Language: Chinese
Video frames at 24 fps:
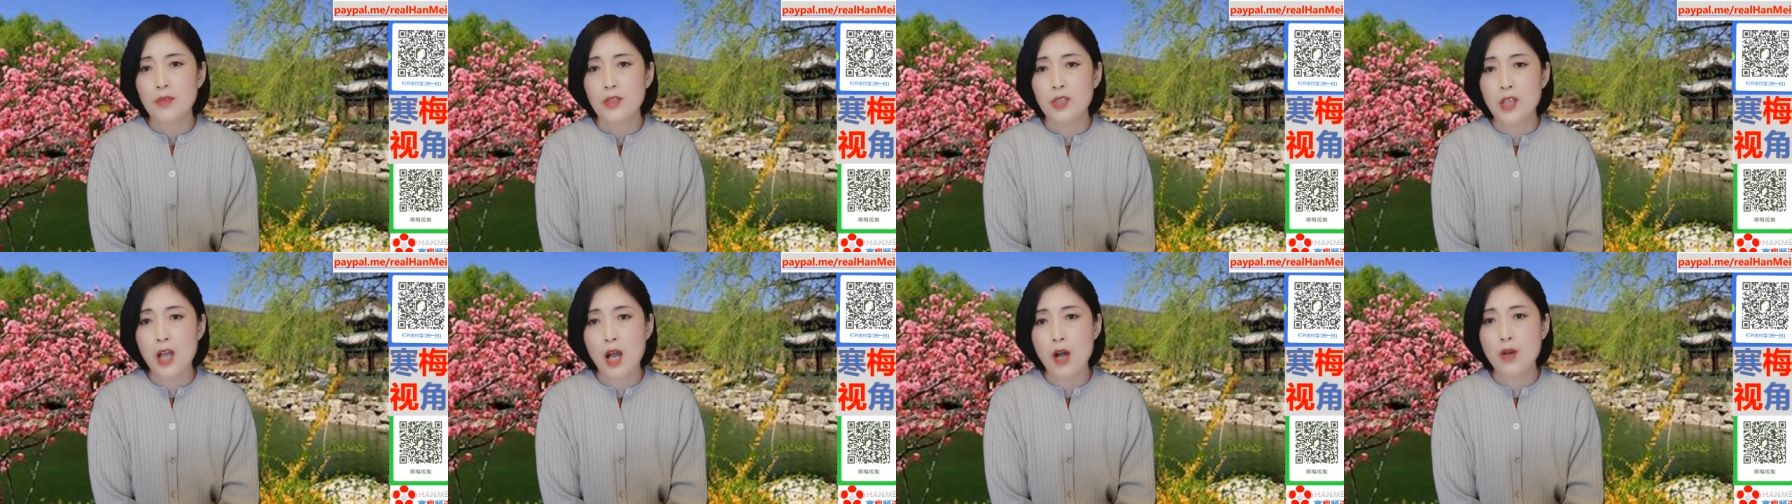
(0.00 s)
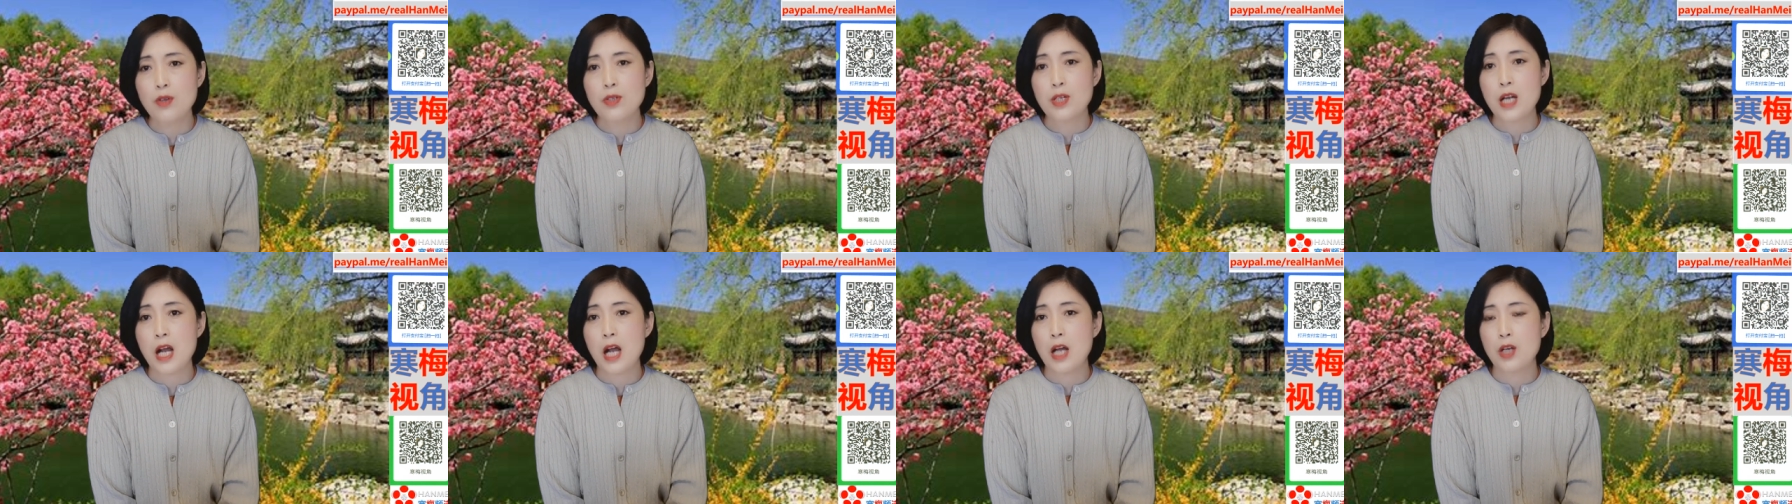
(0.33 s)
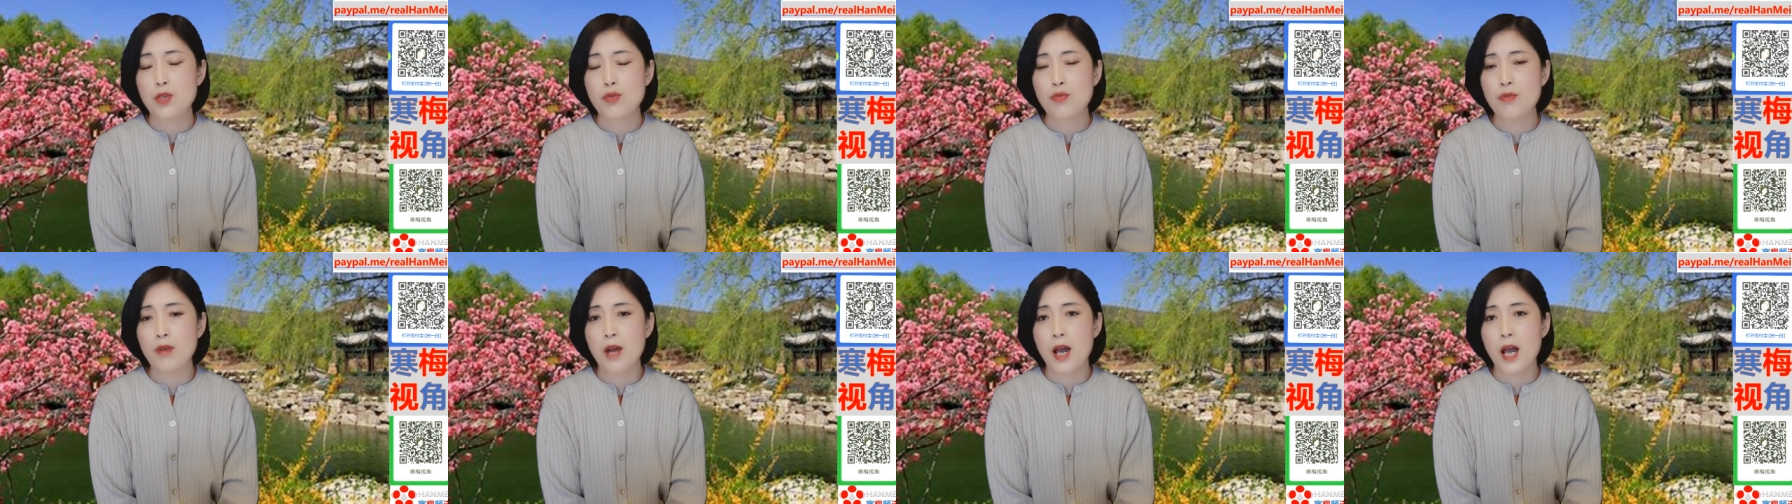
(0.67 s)
调查
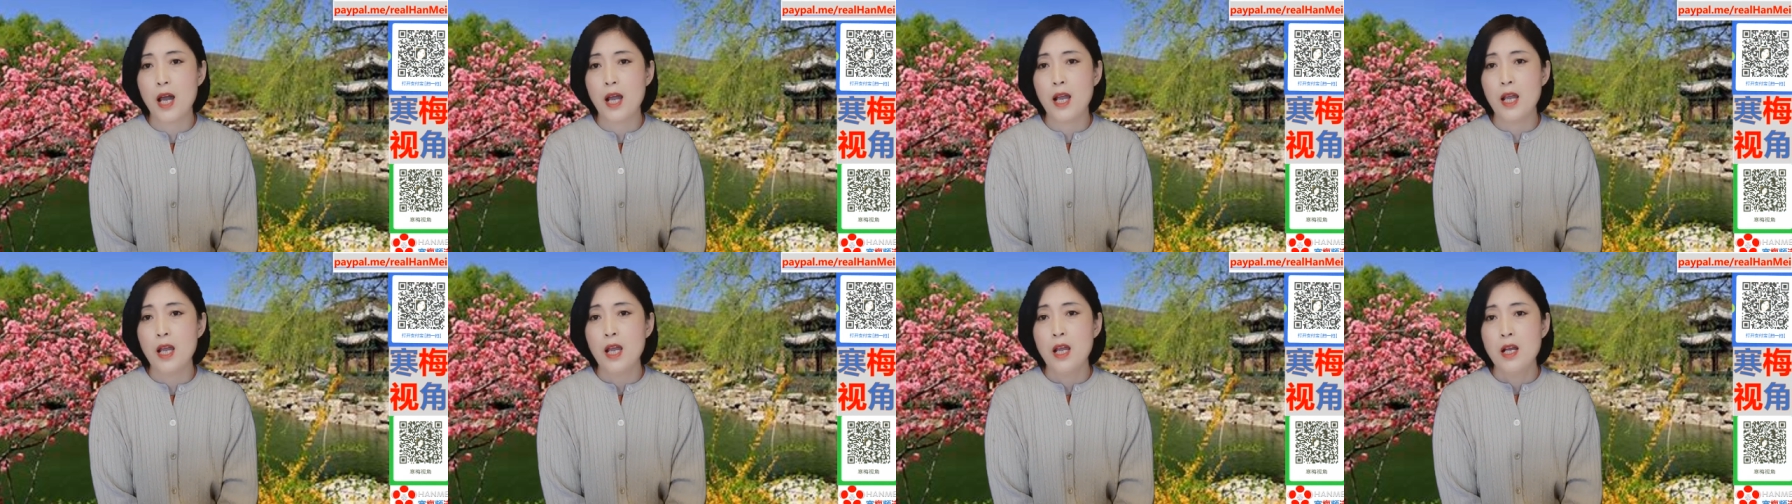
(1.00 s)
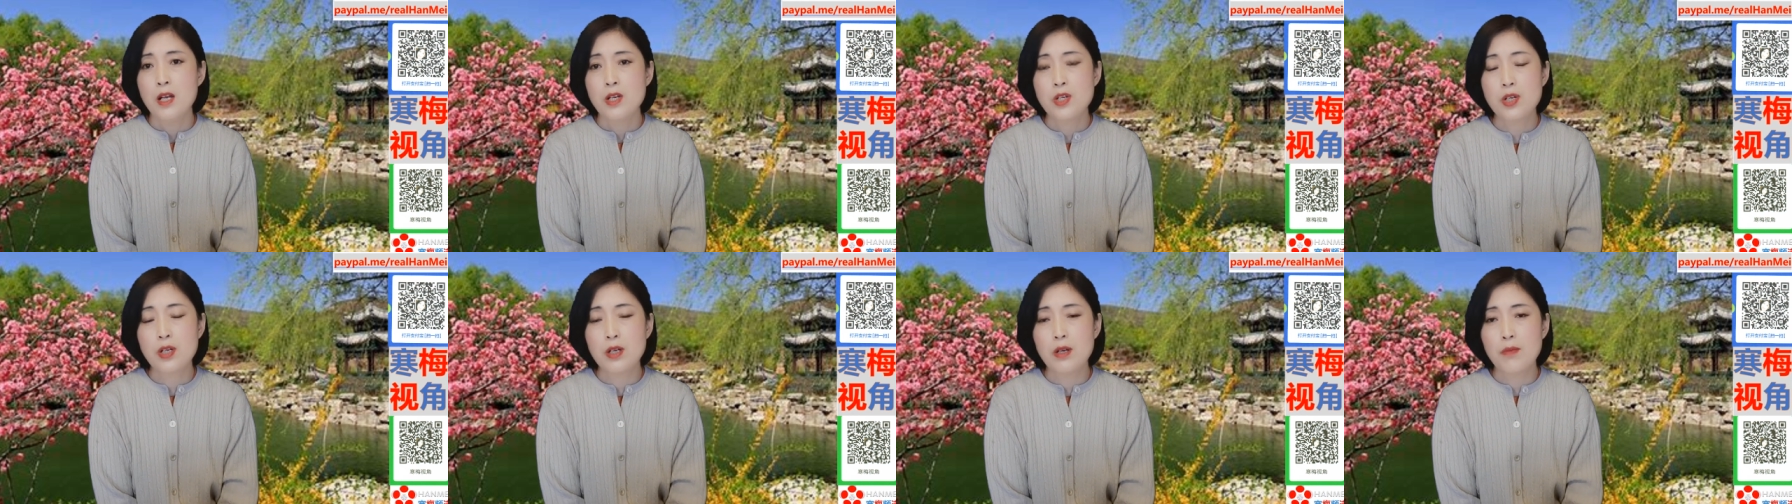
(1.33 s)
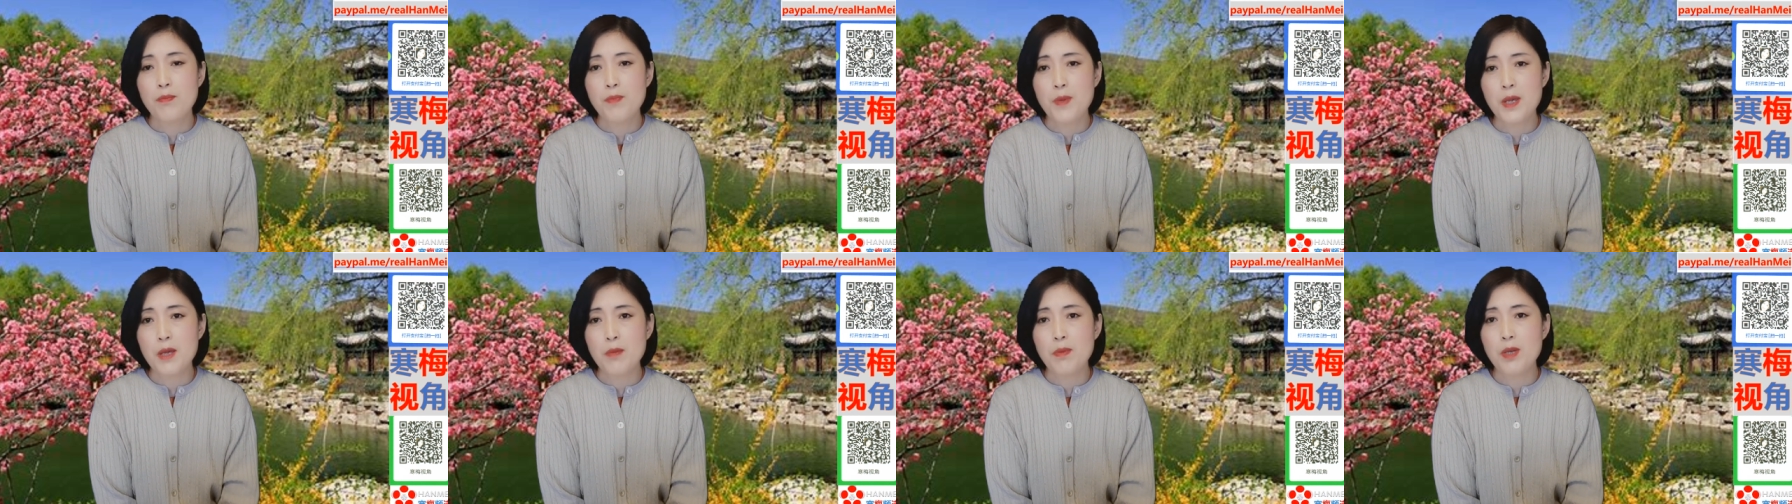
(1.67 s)
出来
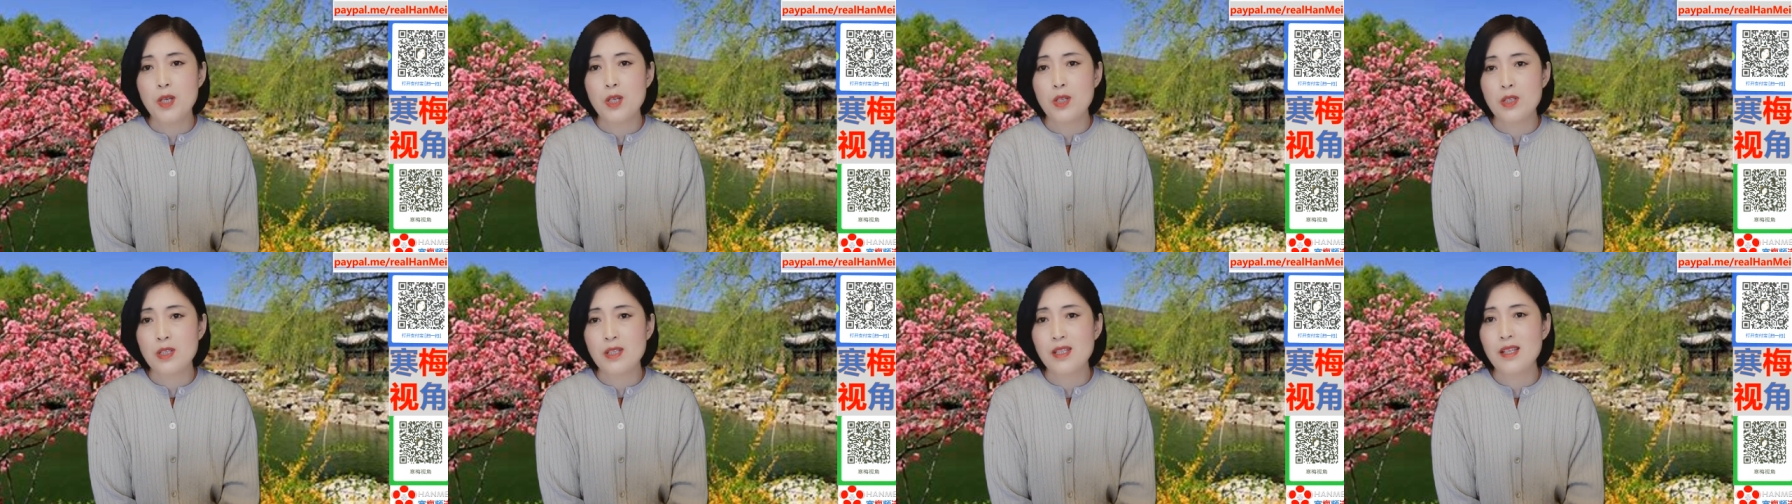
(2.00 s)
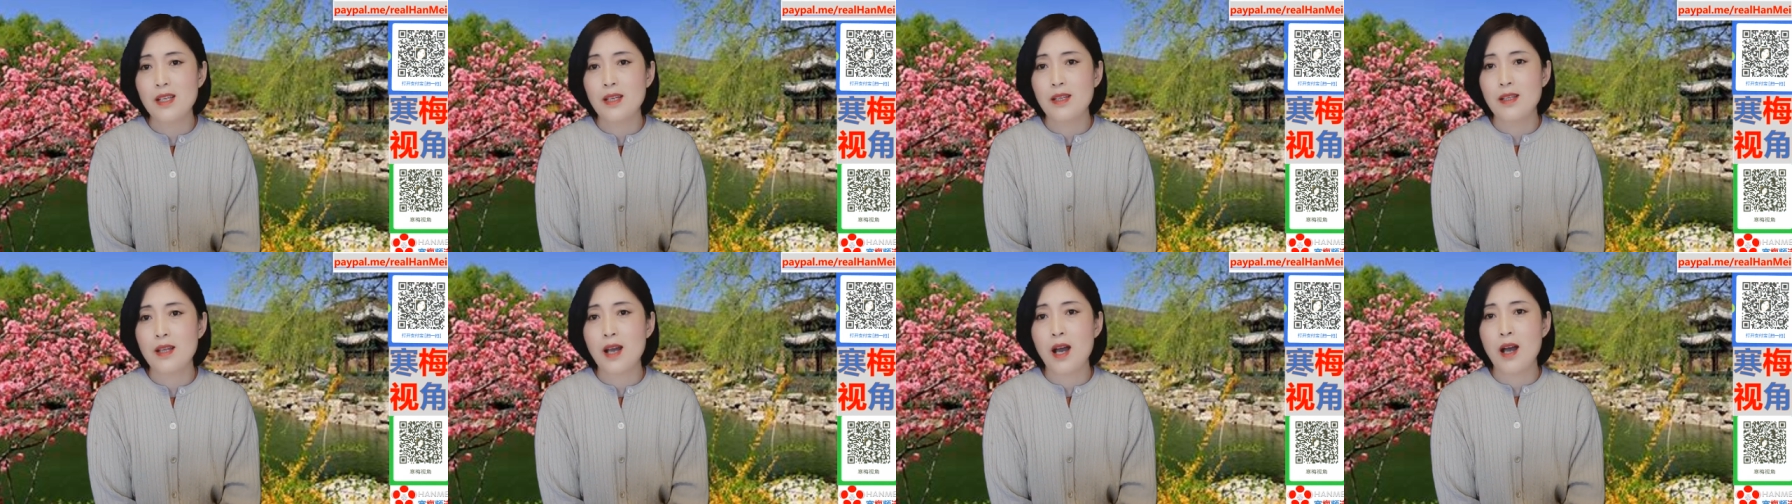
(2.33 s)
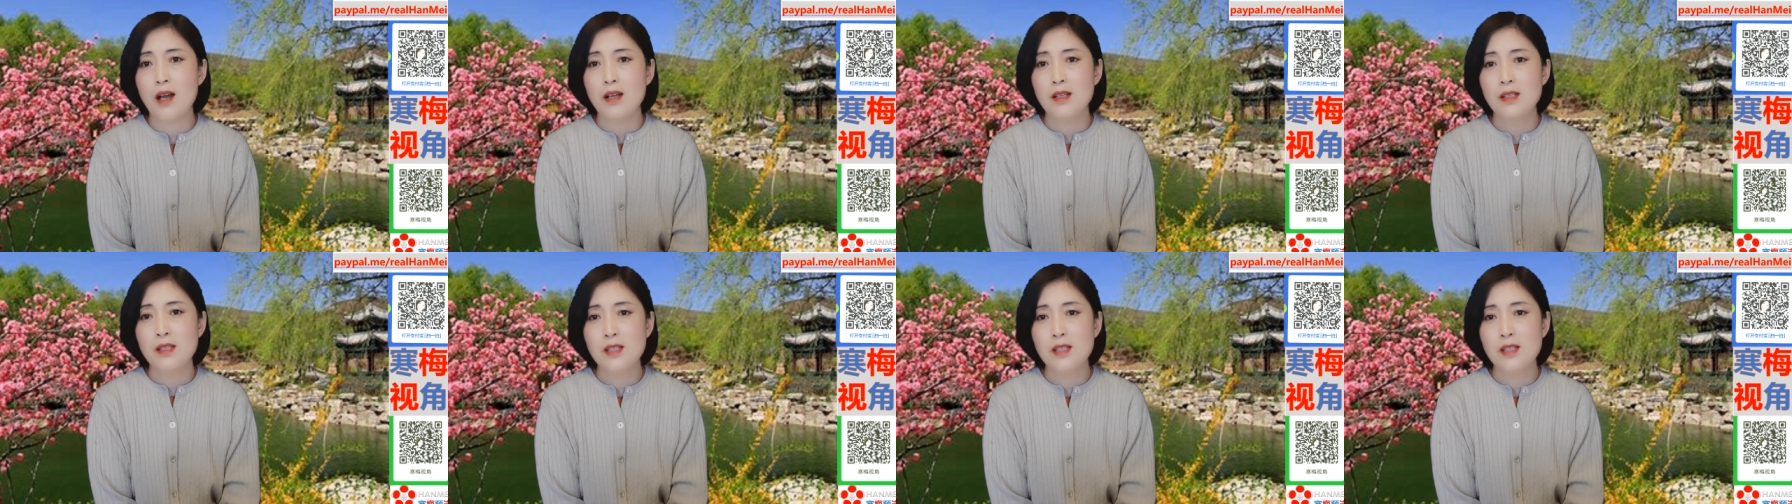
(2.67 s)
是 BBC 的